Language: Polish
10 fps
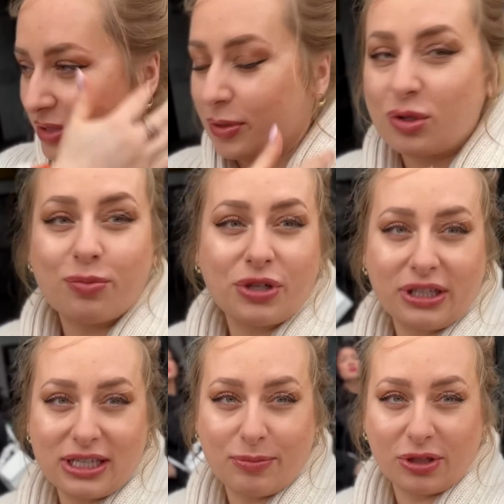sposób
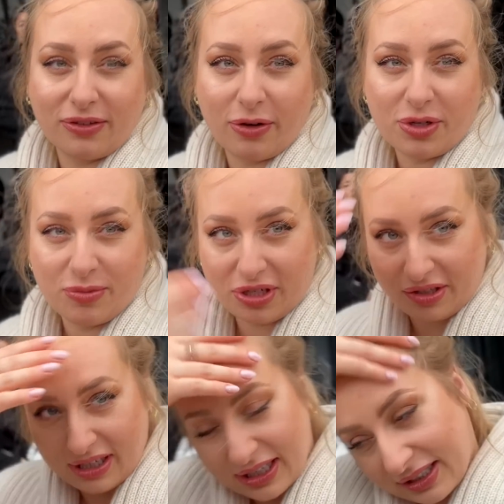przetransportowałyśmy się do
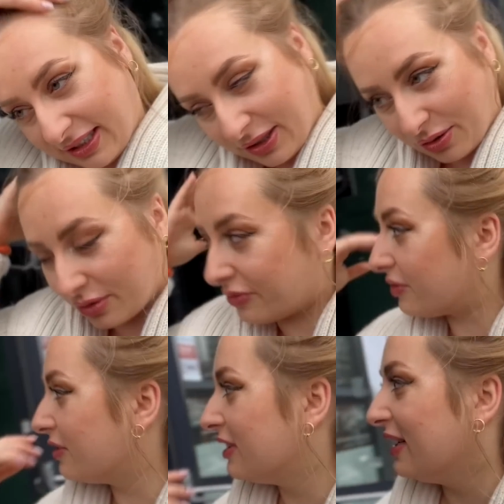
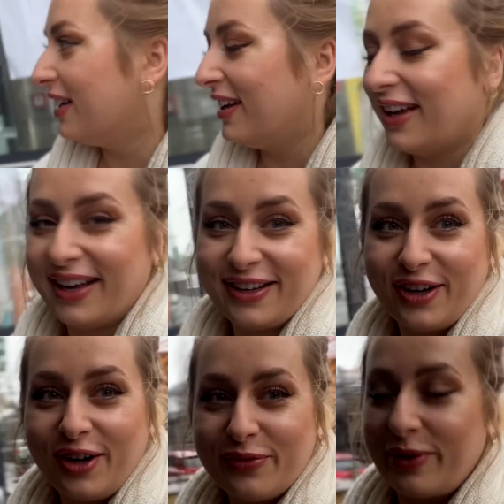elektryków. E,
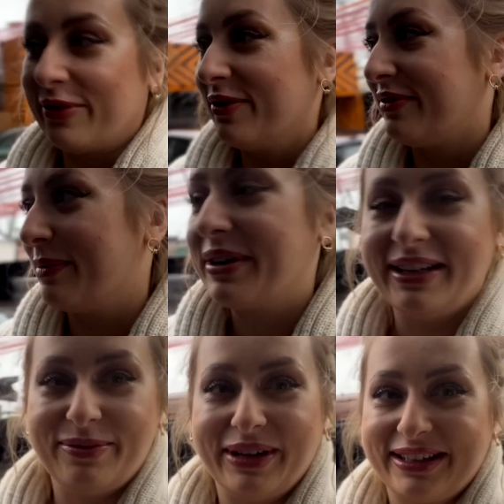no, powiem wam,
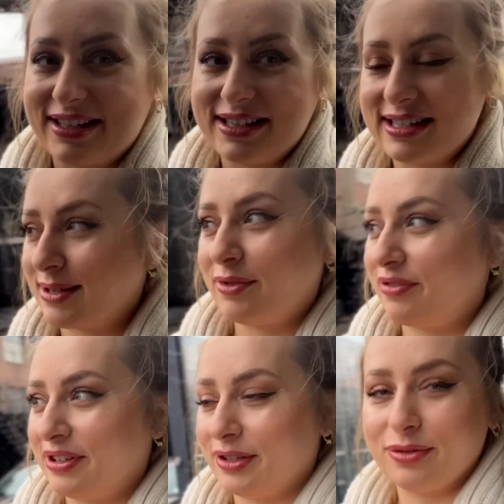klimat jest
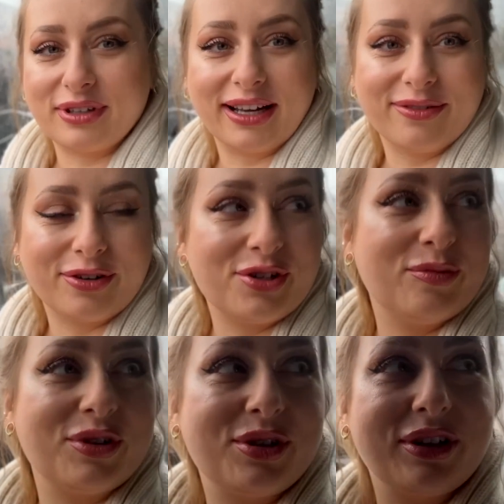niesamowity tutaj. Wchodzimy
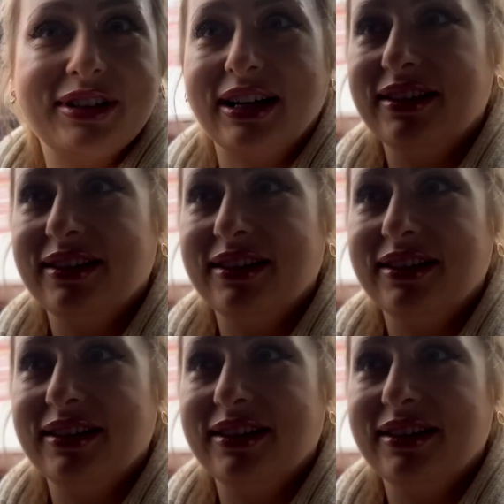ja do środka. Nie,